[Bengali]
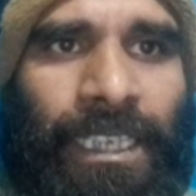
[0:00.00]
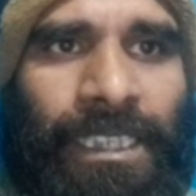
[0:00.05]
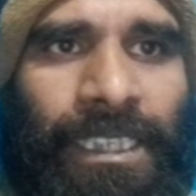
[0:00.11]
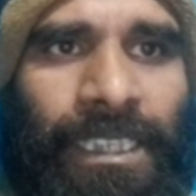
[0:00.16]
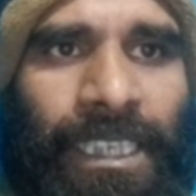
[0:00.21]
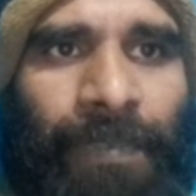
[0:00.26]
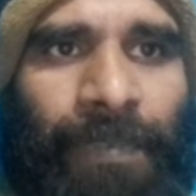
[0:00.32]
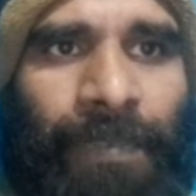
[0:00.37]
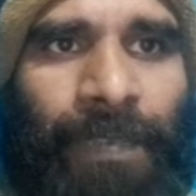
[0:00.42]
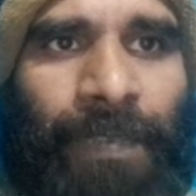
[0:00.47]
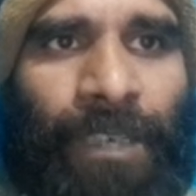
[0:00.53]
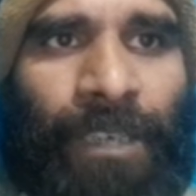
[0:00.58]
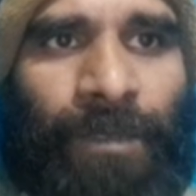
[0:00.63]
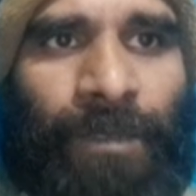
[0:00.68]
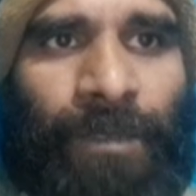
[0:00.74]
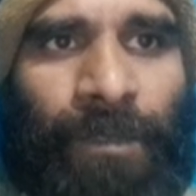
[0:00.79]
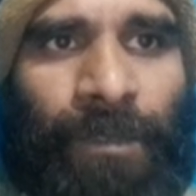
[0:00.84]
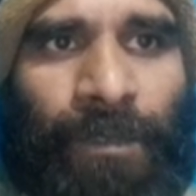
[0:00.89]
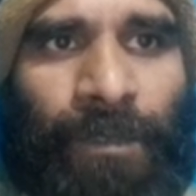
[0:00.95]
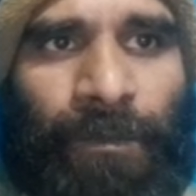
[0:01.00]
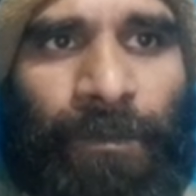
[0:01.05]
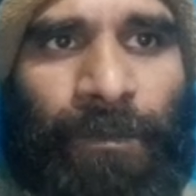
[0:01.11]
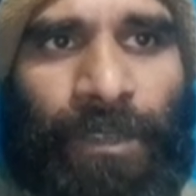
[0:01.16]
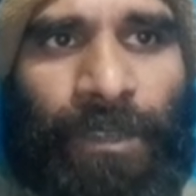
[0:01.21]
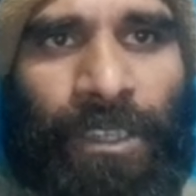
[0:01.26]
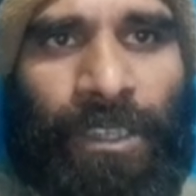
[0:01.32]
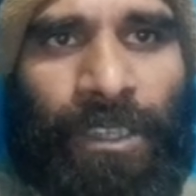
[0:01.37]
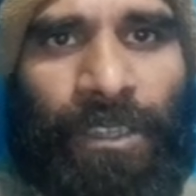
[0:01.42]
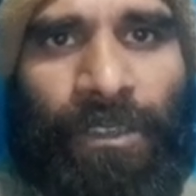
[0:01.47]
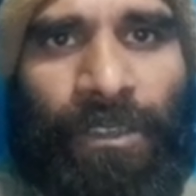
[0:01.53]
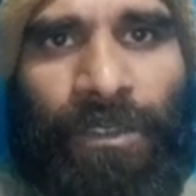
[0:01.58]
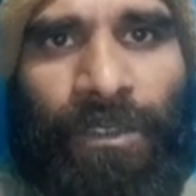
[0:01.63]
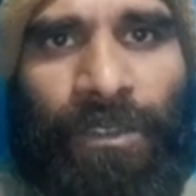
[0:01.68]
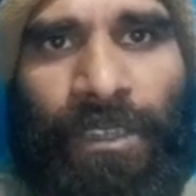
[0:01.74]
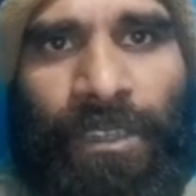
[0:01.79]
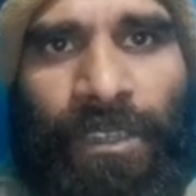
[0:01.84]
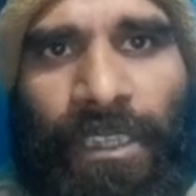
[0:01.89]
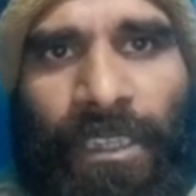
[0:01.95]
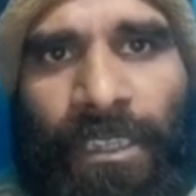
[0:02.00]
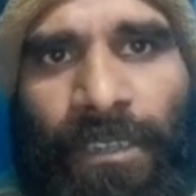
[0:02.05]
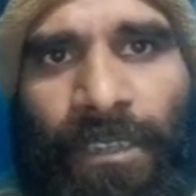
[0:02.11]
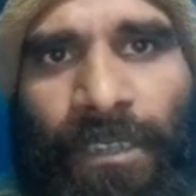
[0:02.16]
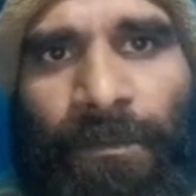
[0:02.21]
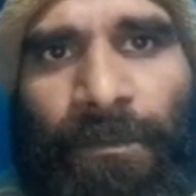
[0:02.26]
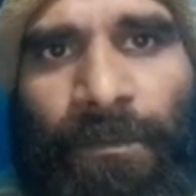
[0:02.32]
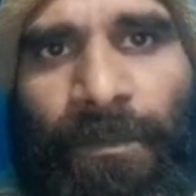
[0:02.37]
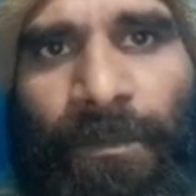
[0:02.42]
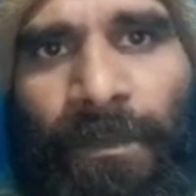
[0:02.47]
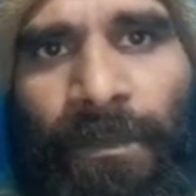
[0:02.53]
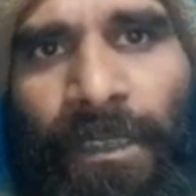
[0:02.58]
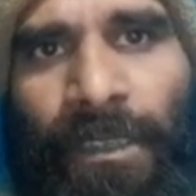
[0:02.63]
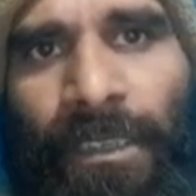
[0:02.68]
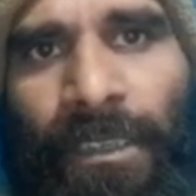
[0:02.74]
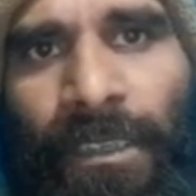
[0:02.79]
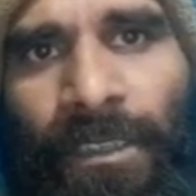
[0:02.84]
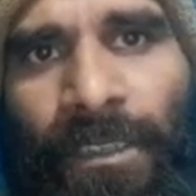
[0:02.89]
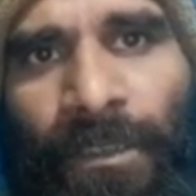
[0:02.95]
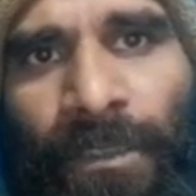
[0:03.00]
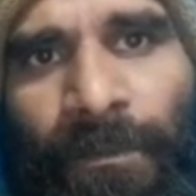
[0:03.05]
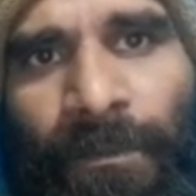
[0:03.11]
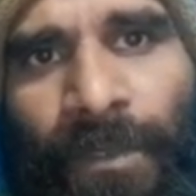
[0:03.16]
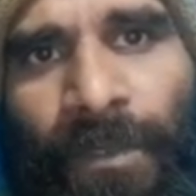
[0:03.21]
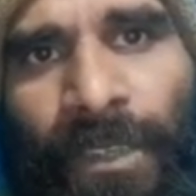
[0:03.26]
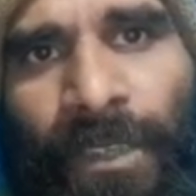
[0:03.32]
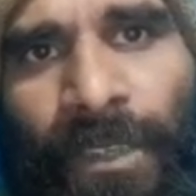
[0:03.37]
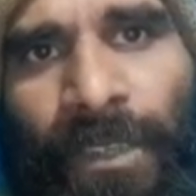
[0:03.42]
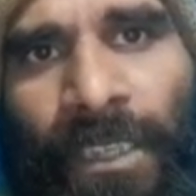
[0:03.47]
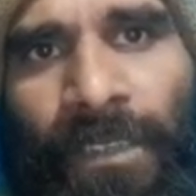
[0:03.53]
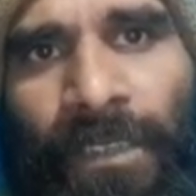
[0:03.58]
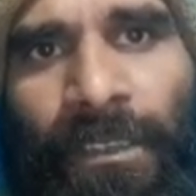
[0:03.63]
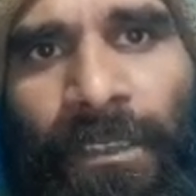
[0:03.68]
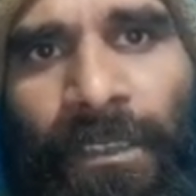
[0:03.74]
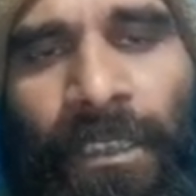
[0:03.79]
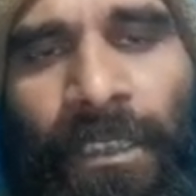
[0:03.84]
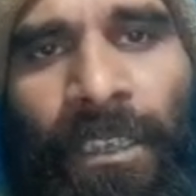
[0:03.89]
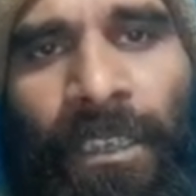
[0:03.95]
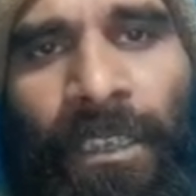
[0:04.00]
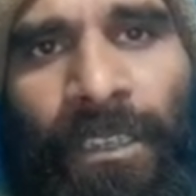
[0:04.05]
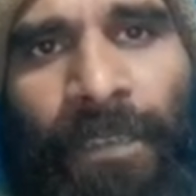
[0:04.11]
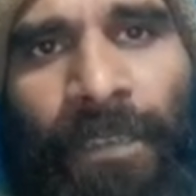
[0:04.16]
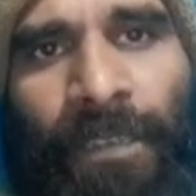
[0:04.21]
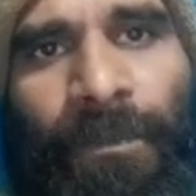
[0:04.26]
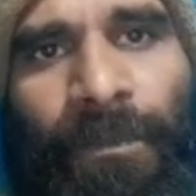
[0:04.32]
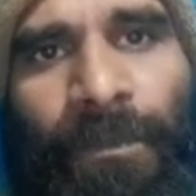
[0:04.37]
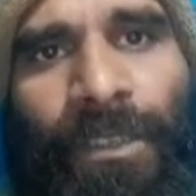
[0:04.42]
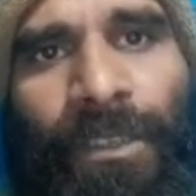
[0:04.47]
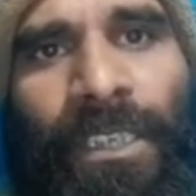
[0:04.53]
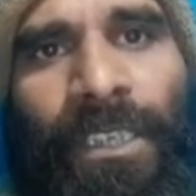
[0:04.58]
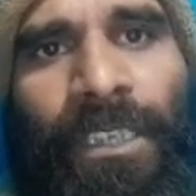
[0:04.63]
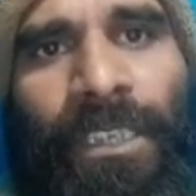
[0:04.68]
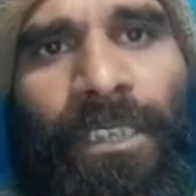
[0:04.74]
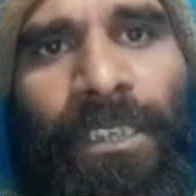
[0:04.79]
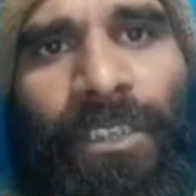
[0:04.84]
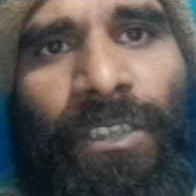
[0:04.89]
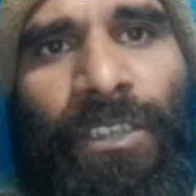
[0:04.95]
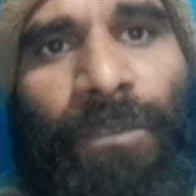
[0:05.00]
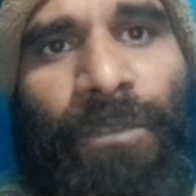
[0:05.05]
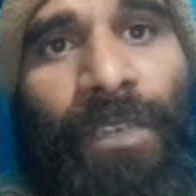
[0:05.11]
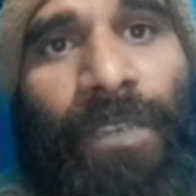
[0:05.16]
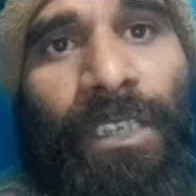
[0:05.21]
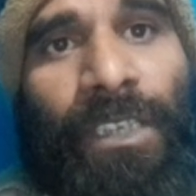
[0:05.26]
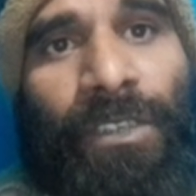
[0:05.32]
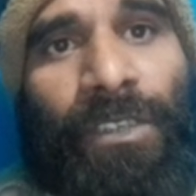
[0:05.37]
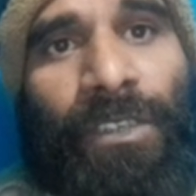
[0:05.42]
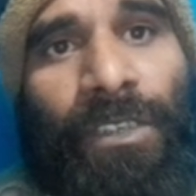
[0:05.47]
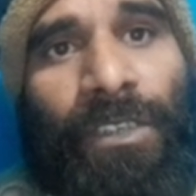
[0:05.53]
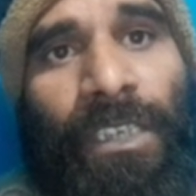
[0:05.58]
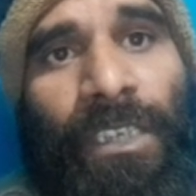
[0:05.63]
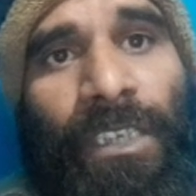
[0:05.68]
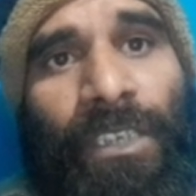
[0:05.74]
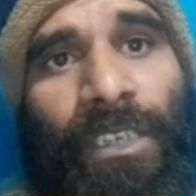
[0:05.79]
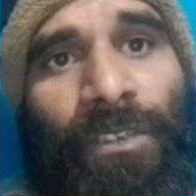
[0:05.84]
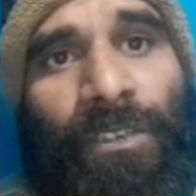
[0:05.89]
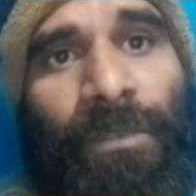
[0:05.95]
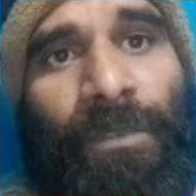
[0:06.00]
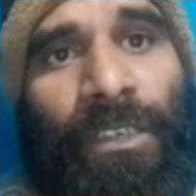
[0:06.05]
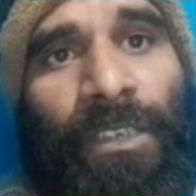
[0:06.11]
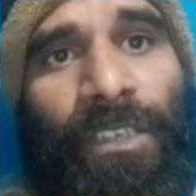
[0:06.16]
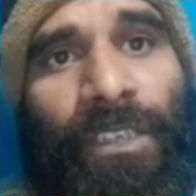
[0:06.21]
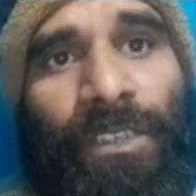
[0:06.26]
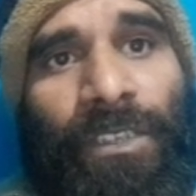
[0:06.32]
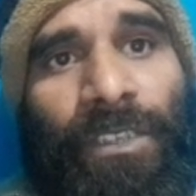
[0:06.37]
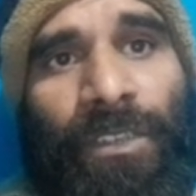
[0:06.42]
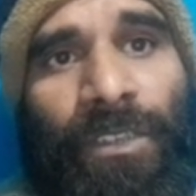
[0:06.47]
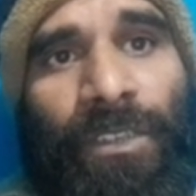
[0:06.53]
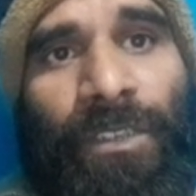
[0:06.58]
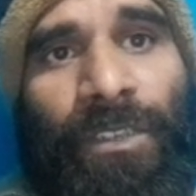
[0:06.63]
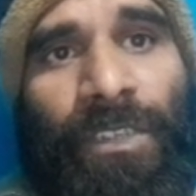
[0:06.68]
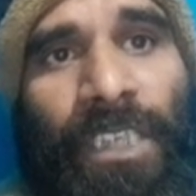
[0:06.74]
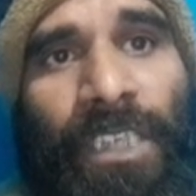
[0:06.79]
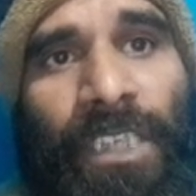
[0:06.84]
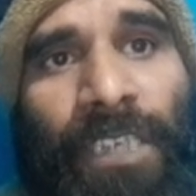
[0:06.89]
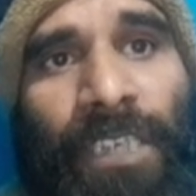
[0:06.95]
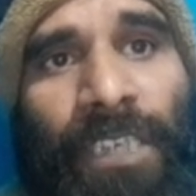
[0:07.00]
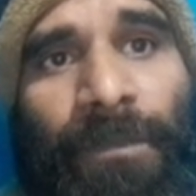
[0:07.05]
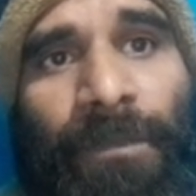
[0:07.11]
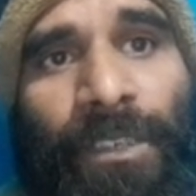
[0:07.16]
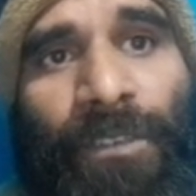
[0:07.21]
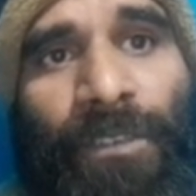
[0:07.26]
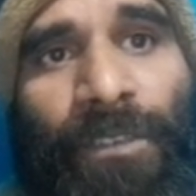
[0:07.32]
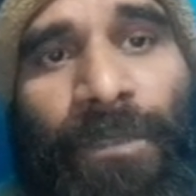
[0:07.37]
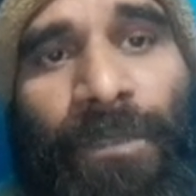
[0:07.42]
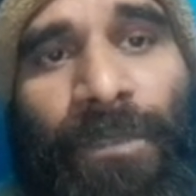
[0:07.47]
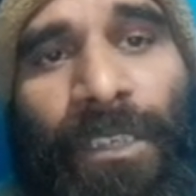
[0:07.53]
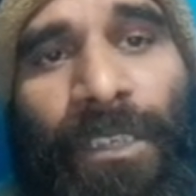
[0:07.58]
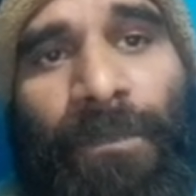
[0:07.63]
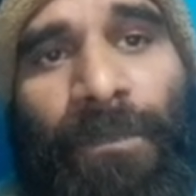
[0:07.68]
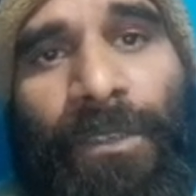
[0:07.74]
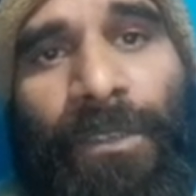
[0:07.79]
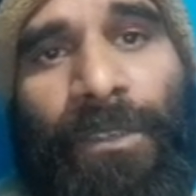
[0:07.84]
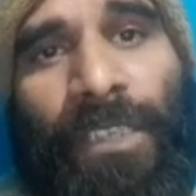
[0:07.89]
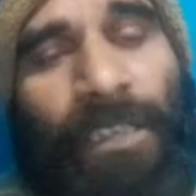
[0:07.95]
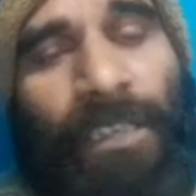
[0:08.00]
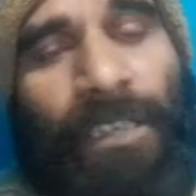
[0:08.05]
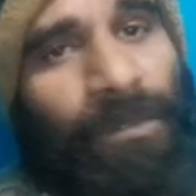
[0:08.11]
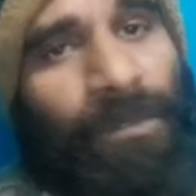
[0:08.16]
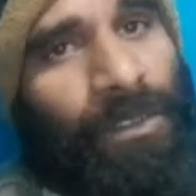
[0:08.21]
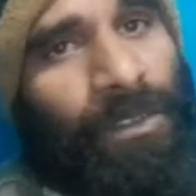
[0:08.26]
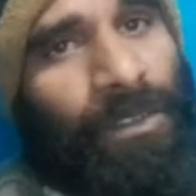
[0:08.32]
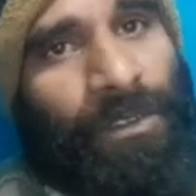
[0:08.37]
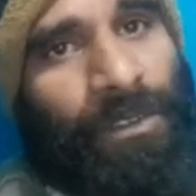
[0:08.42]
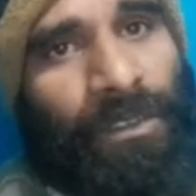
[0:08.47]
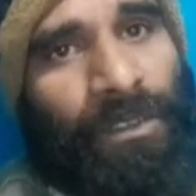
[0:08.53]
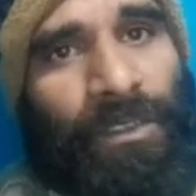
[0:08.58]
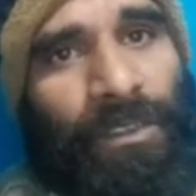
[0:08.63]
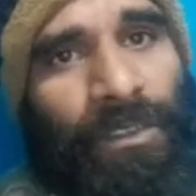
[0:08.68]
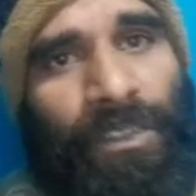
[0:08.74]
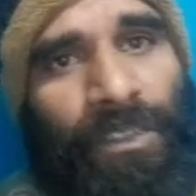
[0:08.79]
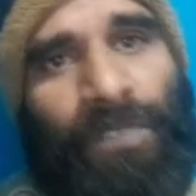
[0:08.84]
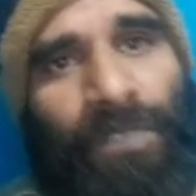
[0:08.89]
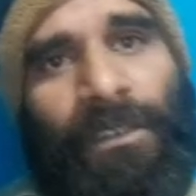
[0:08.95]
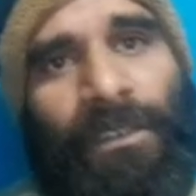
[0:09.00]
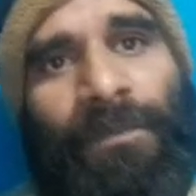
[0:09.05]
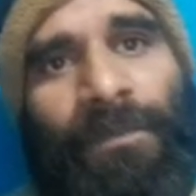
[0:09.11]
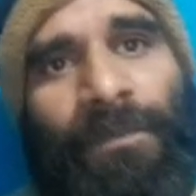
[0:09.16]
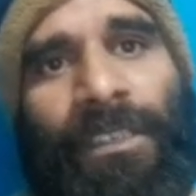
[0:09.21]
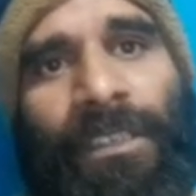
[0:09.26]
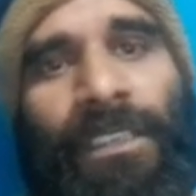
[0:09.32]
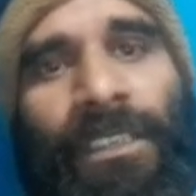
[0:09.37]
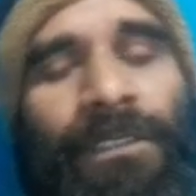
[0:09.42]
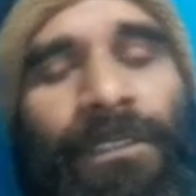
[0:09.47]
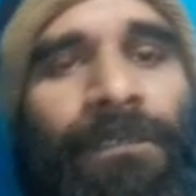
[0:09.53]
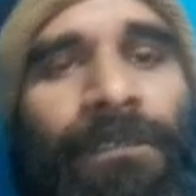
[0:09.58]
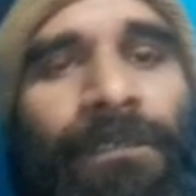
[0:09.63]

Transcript: এজিএম মানব সম্পদ প্রশাসন কর্তৃক সম্পতিত সাম্প্রতিক সময়ে সত্যায়িত অভিজ্ঞতা সনত শেষ বেতনপত্রের প্রত্যয়নপত্র যোগ করতে হবে আপনাদের